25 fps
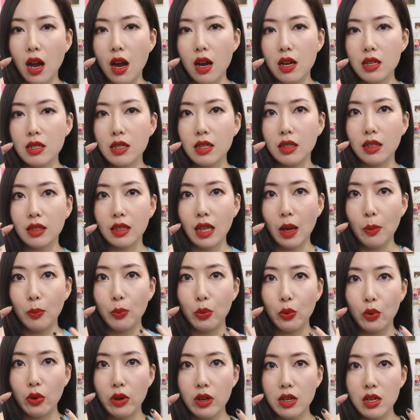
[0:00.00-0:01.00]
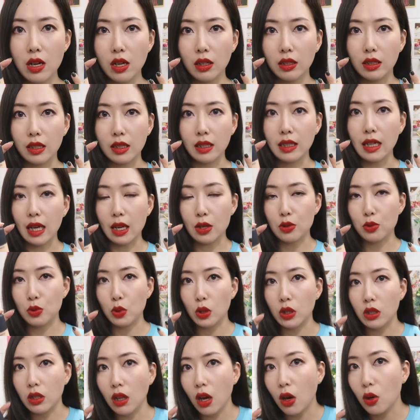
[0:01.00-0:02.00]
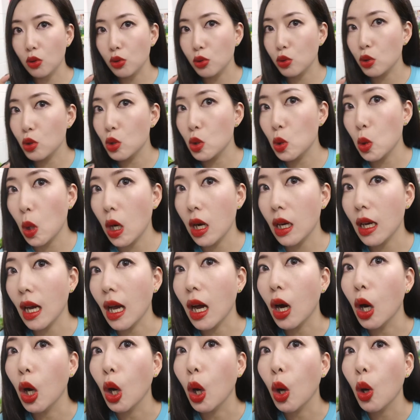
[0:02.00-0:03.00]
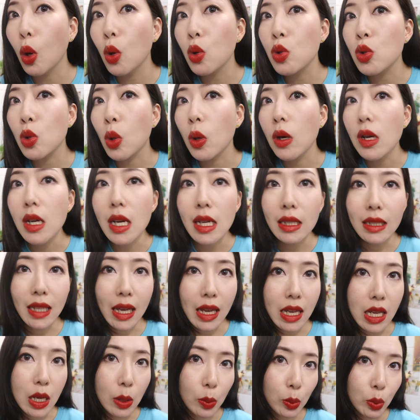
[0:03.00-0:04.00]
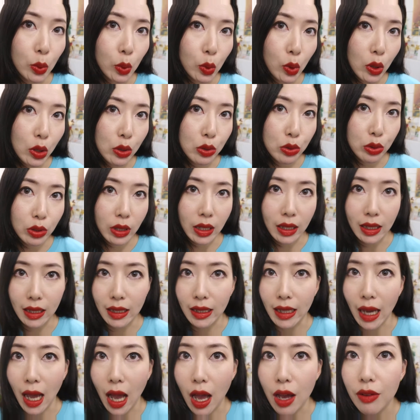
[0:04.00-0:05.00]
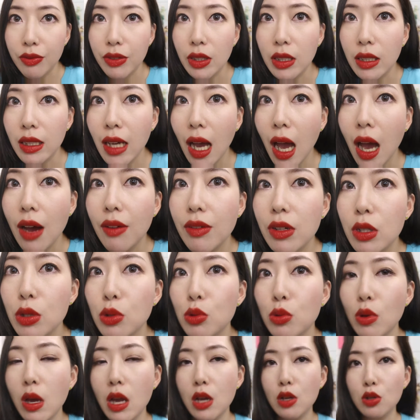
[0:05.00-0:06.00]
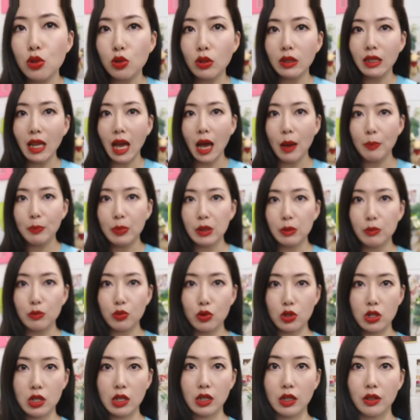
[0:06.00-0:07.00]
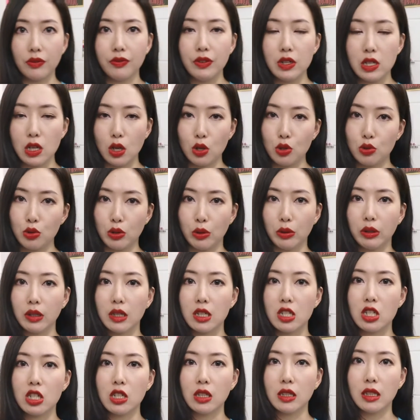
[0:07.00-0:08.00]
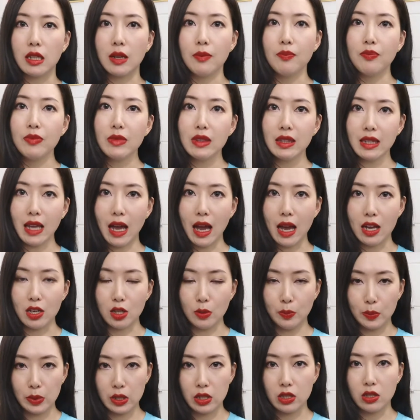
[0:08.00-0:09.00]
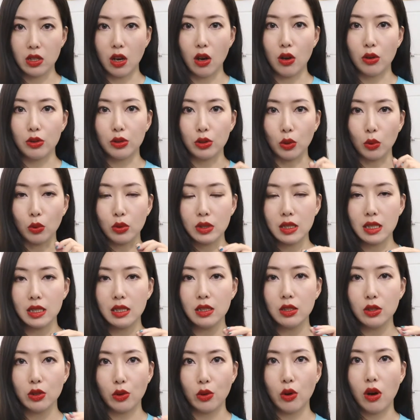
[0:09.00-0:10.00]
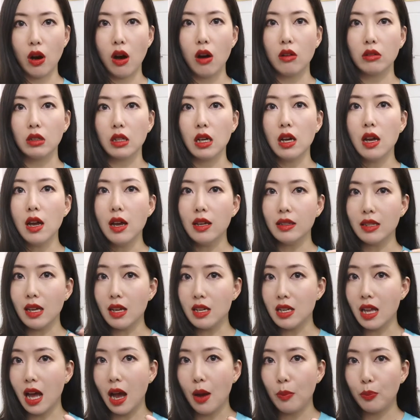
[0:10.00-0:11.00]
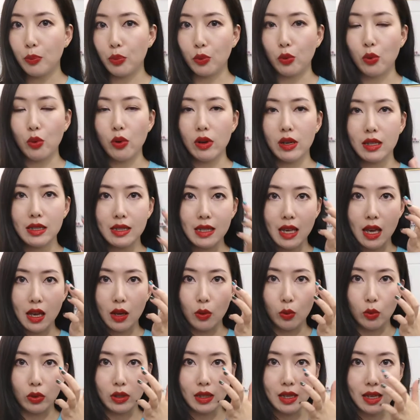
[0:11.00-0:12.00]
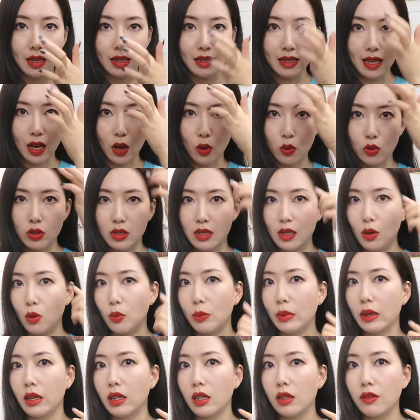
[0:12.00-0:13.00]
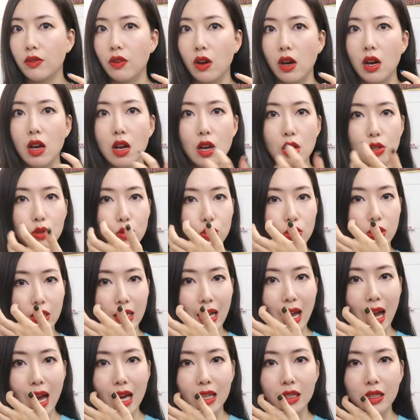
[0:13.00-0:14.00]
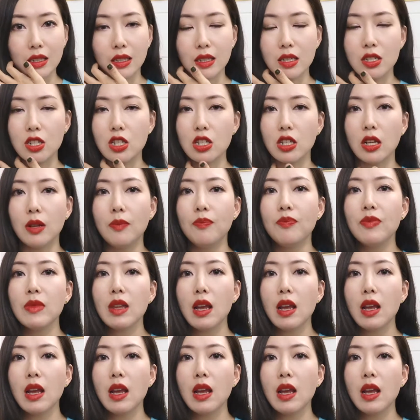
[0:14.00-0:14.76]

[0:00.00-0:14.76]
而且呢，它不会让你感觉到就是妆感很厚重，它也不会去给你卡粉卡纹。虽然说它并不是。是一个非常水润的质地，它还是比较油肌友好的，但是它不会在我眼下或者在我别的地方就是卡的很深，